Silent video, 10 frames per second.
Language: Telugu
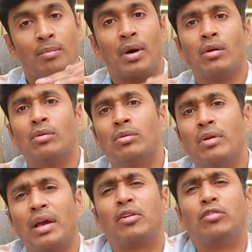మనం
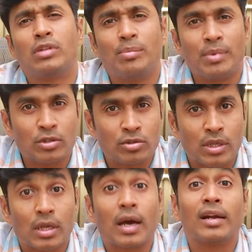ఎక్కువసేపు
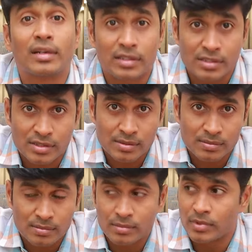నిల్చుని కండక్టర్స్
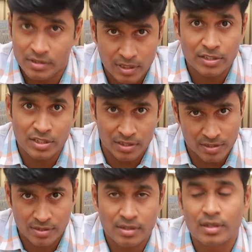సర్జన్స్